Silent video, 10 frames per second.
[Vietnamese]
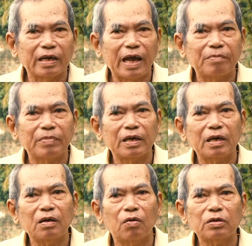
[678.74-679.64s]
Anh em bên
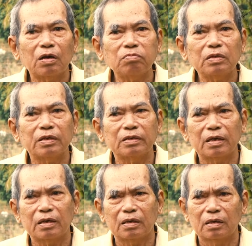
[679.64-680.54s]
đó nổ sống thì
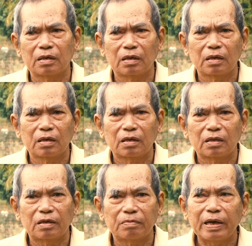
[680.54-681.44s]
ờ,
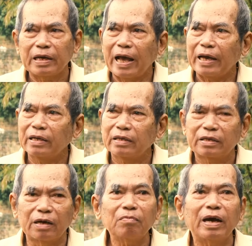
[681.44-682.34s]
thì bên này là
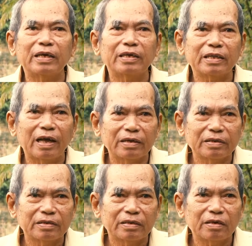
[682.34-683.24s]
chuẩn bị đó thôi
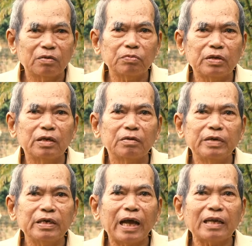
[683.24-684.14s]
chứ cũng chưa
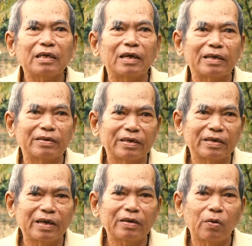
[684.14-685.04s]
biết cách này
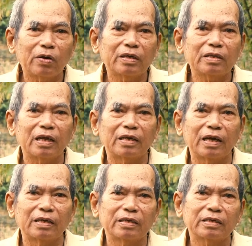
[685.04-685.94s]
để coi thử tình
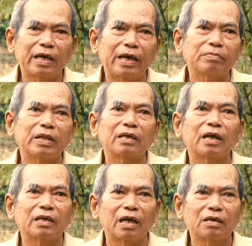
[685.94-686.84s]
hình để xem tình
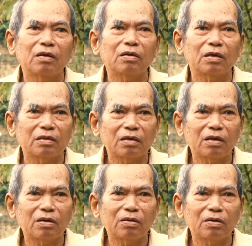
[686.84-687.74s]
hình địch nó nó
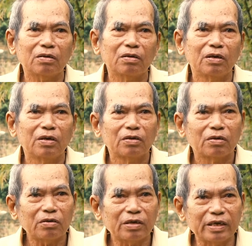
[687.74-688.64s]
nó nó
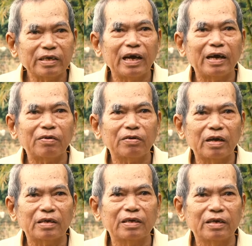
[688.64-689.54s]
nó triển khai của
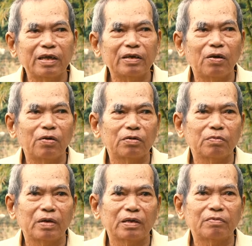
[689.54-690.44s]
địch như thế nào rồi
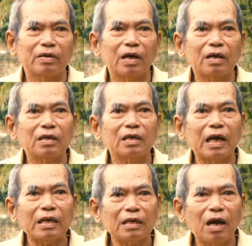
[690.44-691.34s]
mình mới có cái
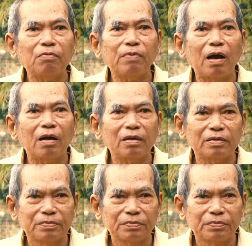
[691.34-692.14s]
cách đối phó